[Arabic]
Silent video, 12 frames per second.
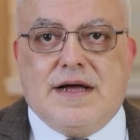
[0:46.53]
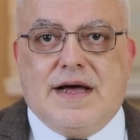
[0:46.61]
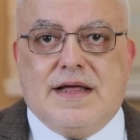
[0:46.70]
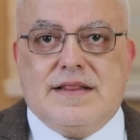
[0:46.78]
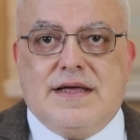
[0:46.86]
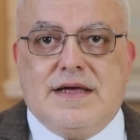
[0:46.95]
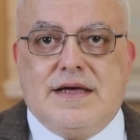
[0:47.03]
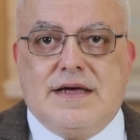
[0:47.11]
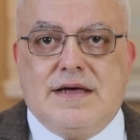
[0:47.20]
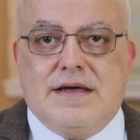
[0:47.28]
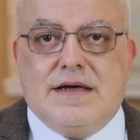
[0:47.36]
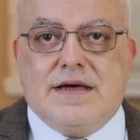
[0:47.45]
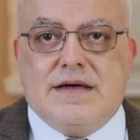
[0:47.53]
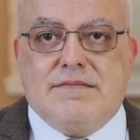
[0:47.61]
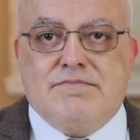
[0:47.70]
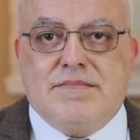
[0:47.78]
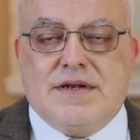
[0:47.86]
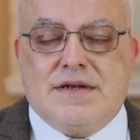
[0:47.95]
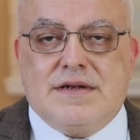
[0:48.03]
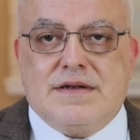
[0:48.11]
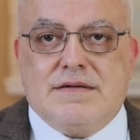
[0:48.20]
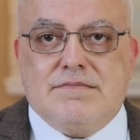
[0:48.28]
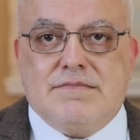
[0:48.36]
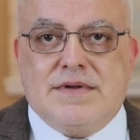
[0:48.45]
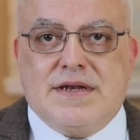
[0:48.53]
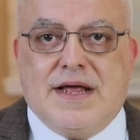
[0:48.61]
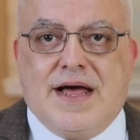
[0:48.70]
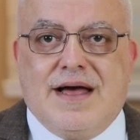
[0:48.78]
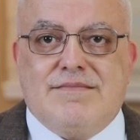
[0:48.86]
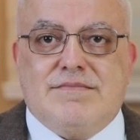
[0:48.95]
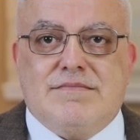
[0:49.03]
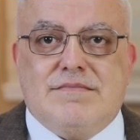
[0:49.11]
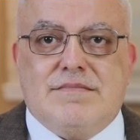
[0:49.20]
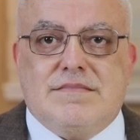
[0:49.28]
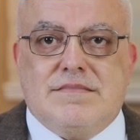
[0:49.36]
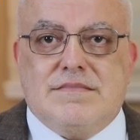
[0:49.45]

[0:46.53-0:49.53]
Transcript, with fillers: هذه من من أهم